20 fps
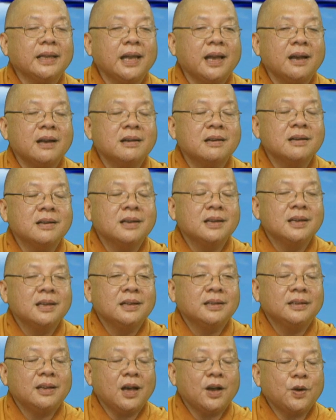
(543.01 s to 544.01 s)
nhau
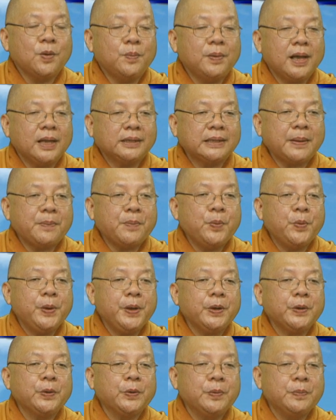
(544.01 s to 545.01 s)
nó cũng là tâm
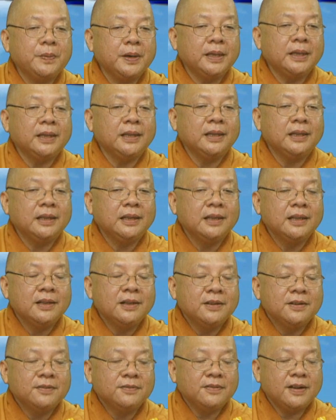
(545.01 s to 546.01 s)
huyết của mình
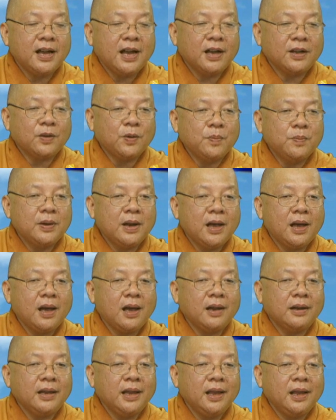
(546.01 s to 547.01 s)
và cũng
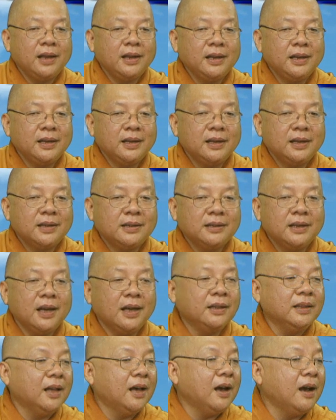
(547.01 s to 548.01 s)
là để à,
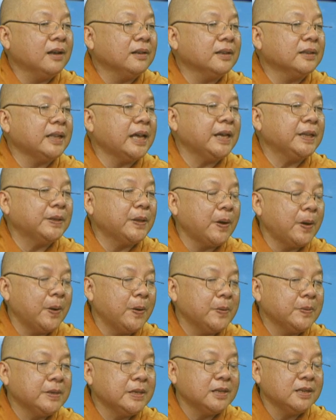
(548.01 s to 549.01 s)
đền ơn cho thầy
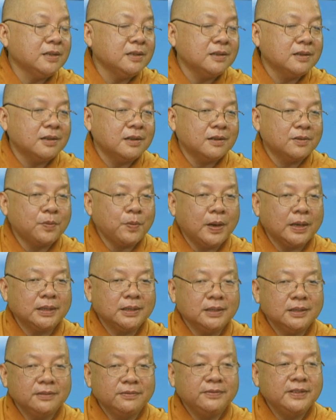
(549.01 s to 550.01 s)
tổ như à, hòa
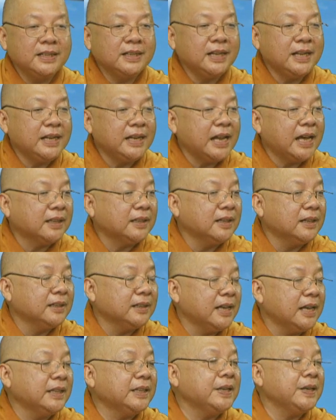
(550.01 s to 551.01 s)
thượng viên lý đã
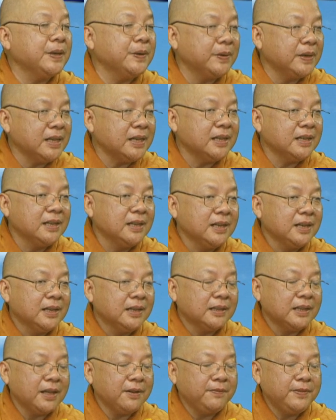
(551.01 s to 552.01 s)
từng giới thiệu đó dạ.
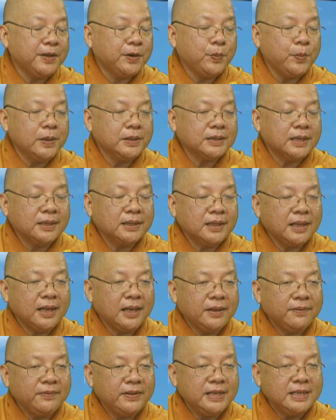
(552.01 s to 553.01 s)
thầy biết quyển sách
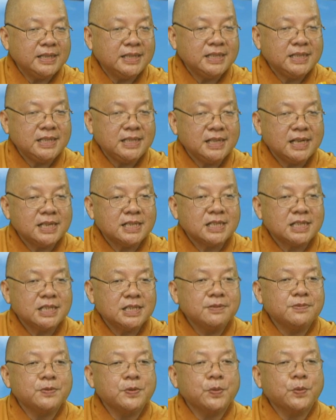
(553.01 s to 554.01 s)
này vì tri ân
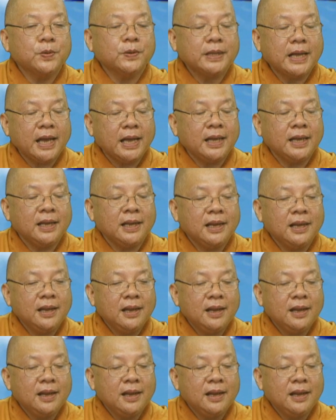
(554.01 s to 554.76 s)
sư phụ của thầy